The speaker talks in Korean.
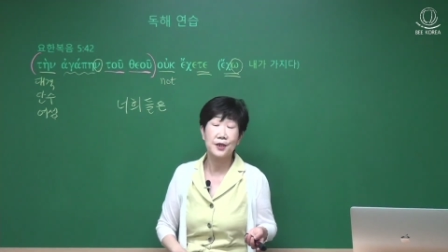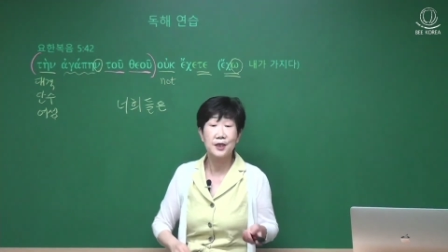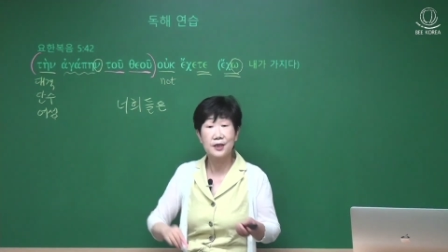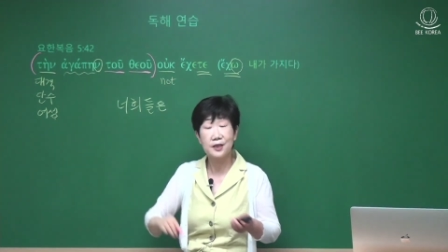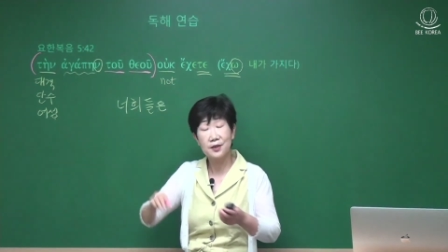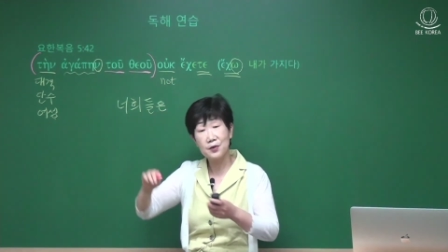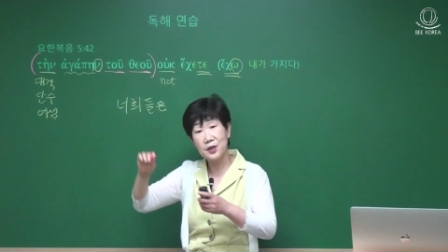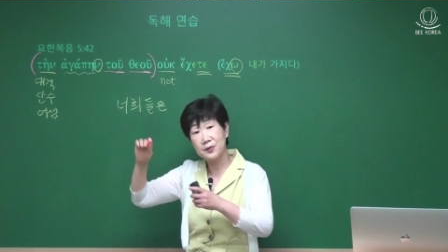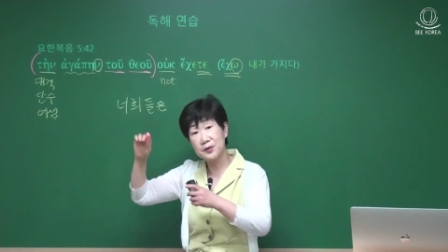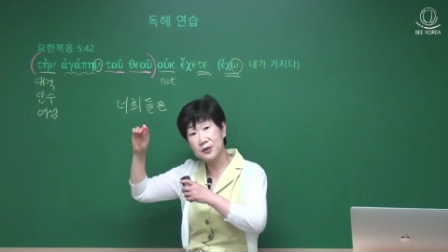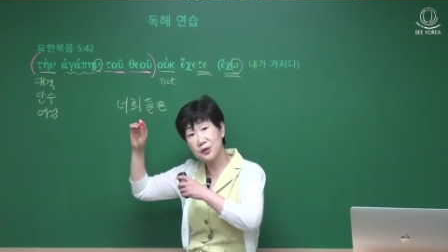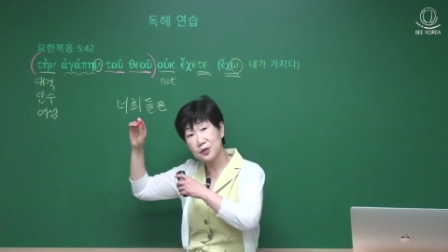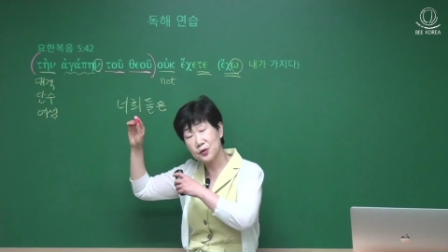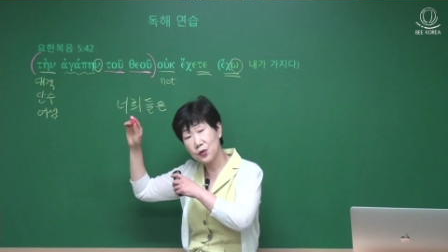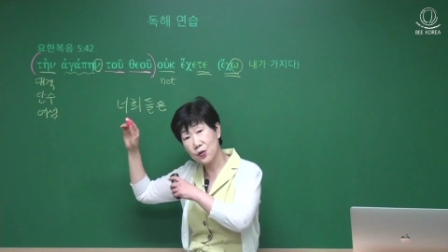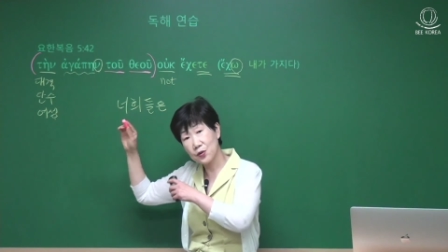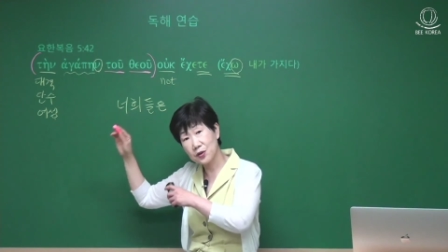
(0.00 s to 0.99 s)
왜냐하면
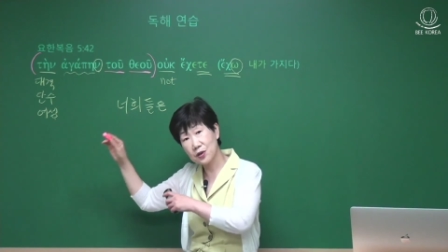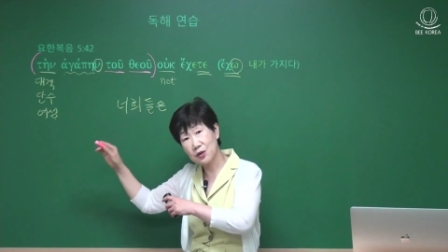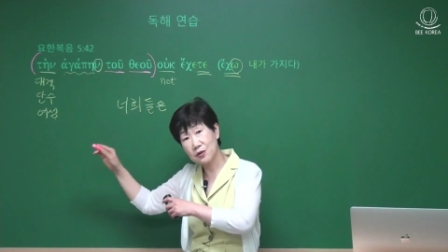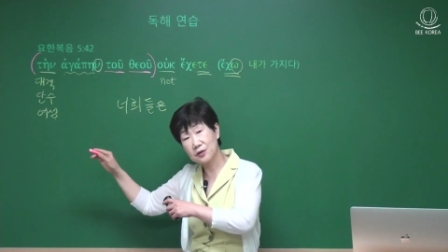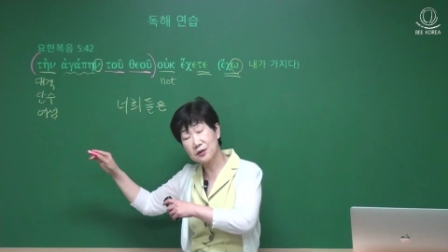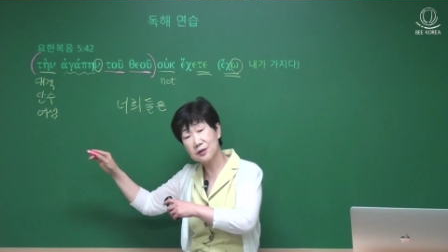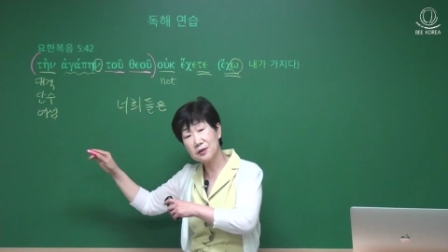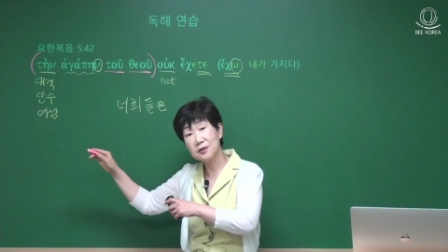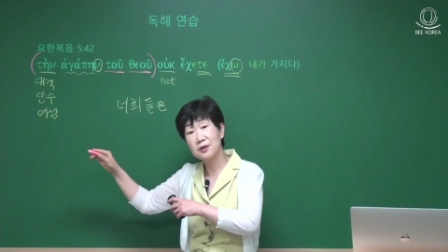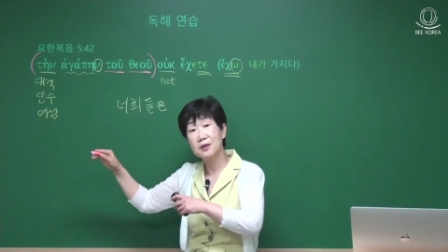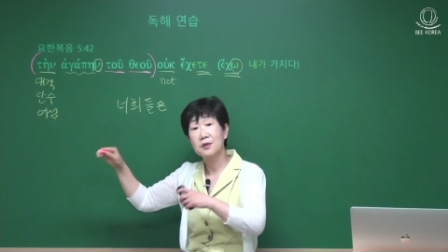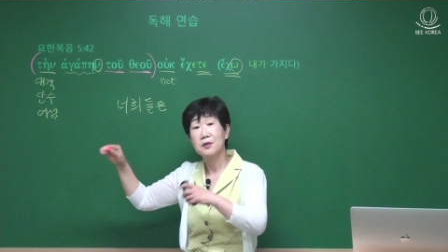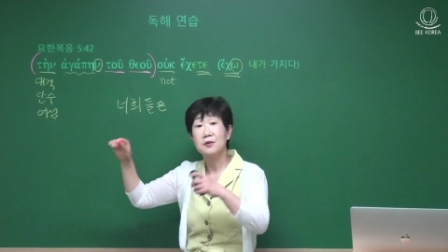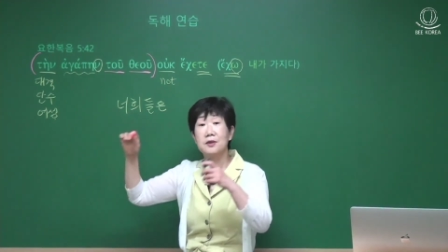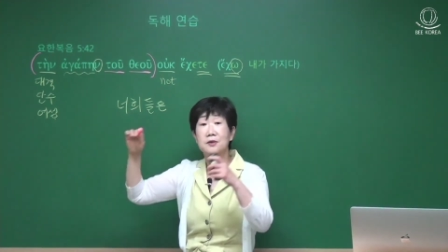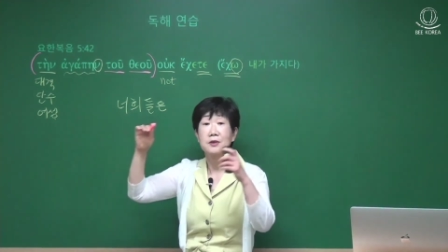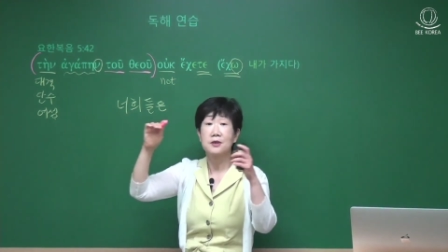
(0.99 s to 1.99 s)
속격은
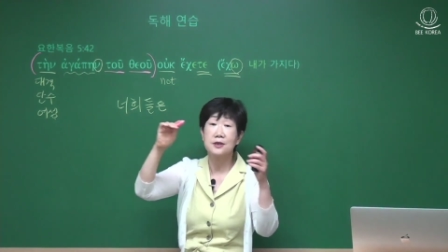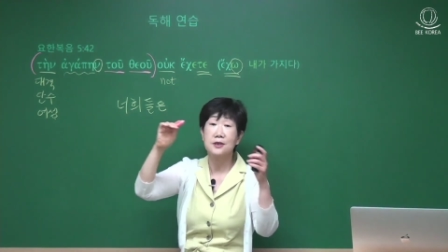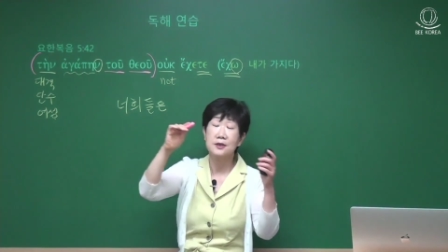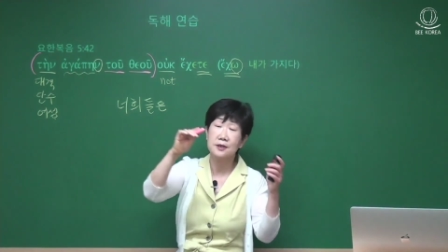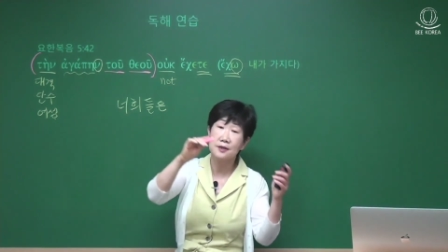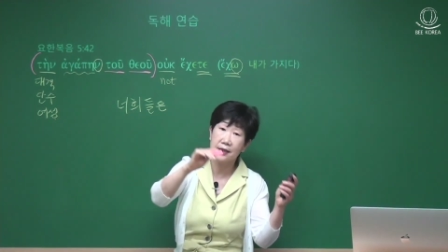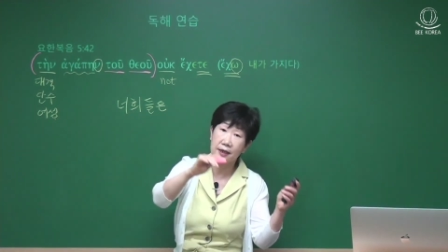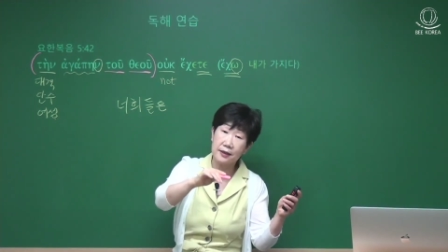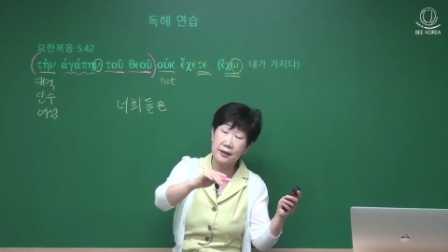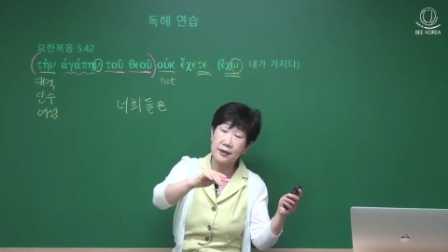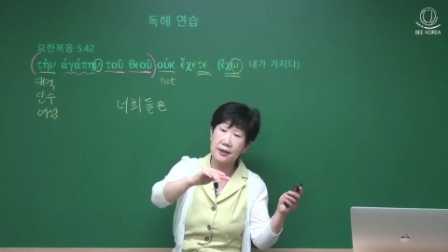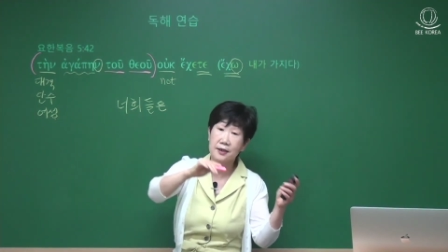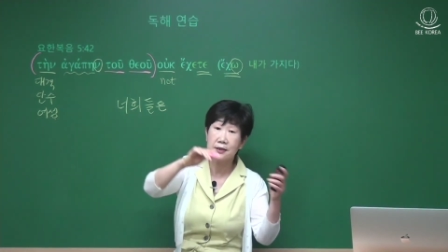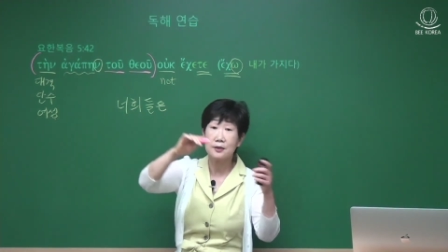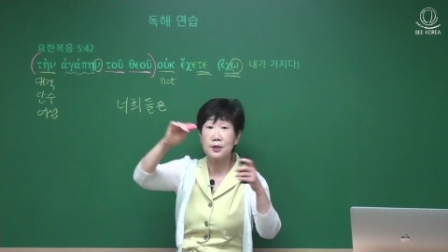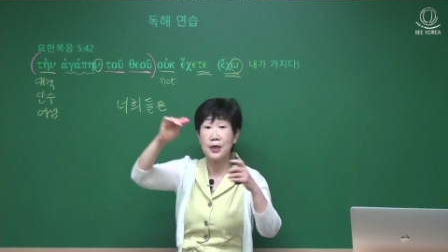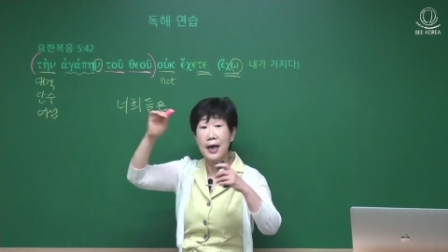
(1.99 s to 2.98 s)
그
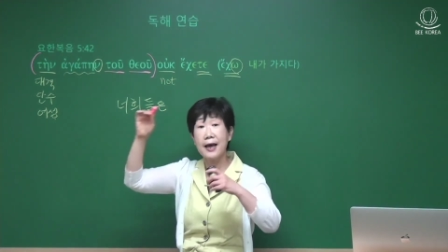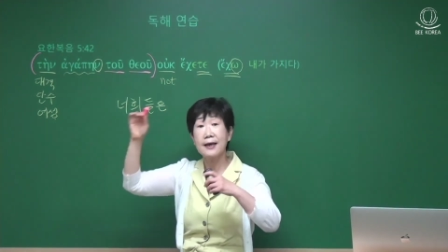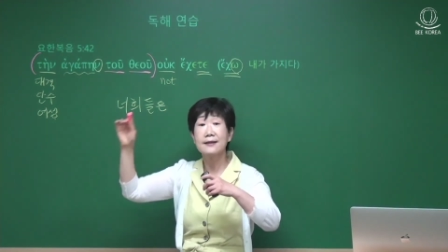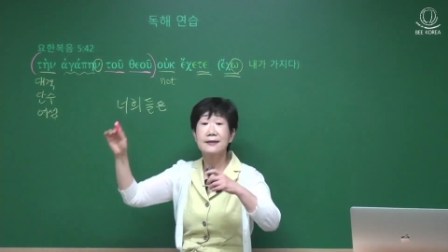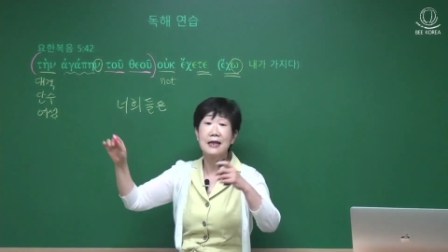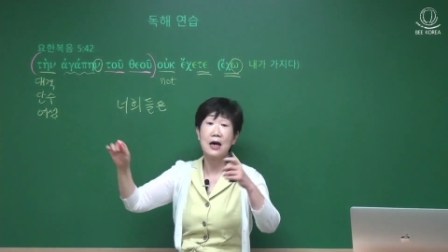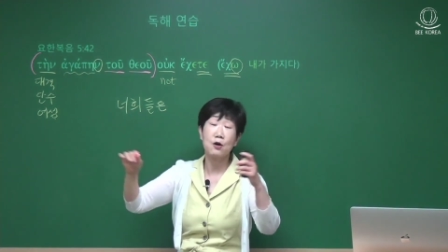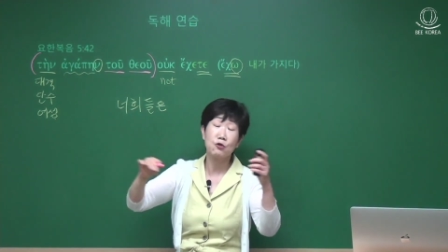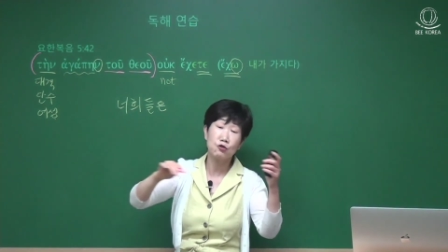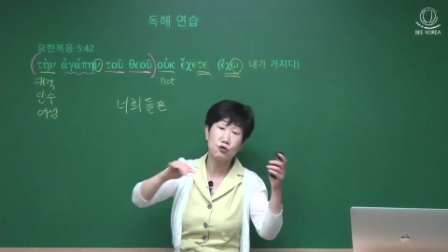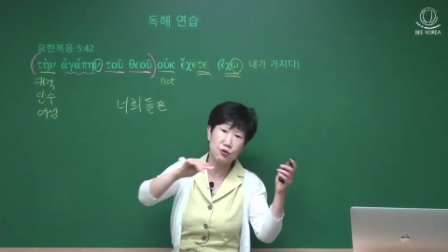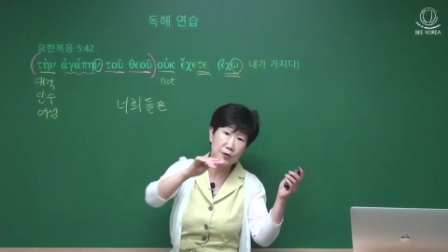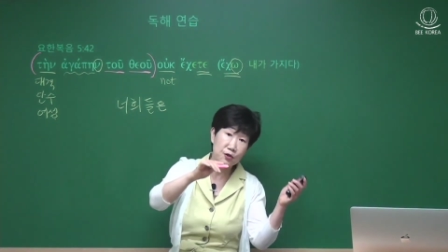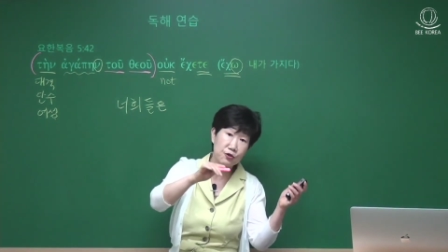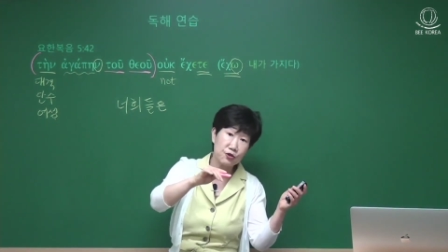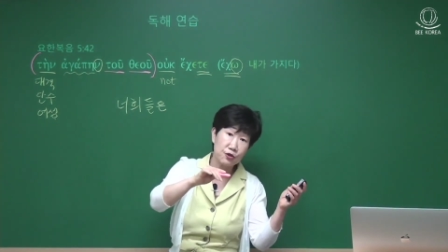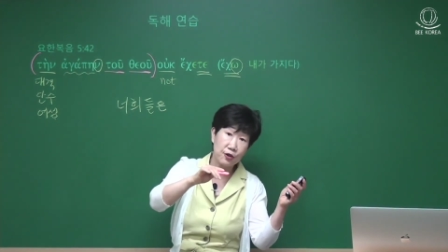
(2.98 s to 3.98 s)
어, 헤드 나운을
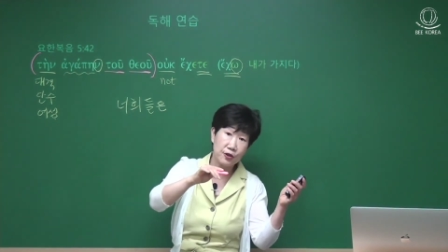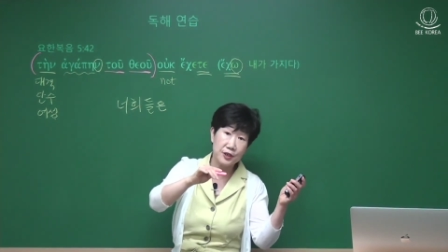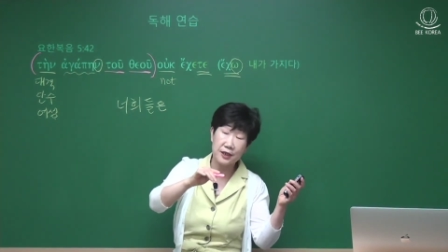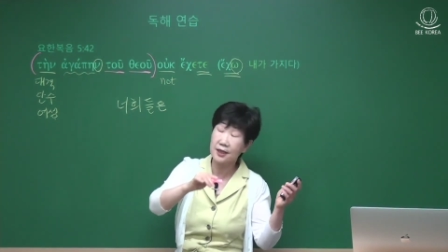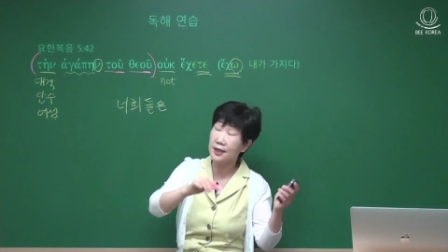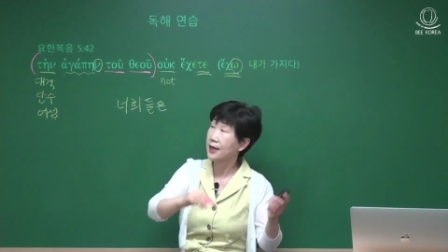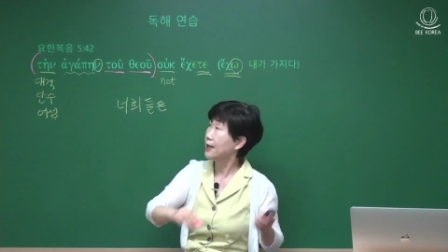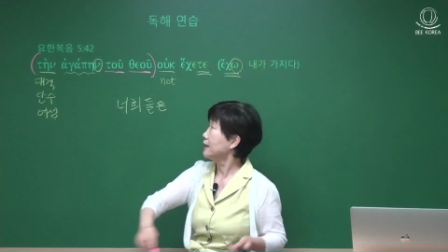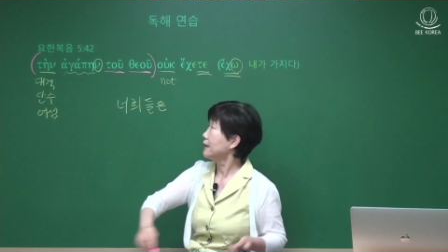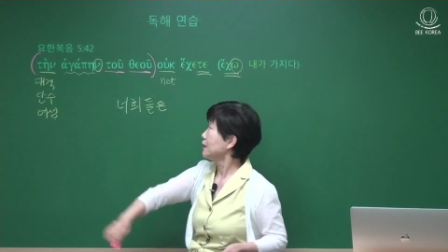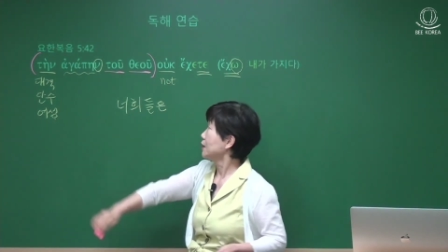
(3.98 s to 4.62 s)
꾸며주는 거니까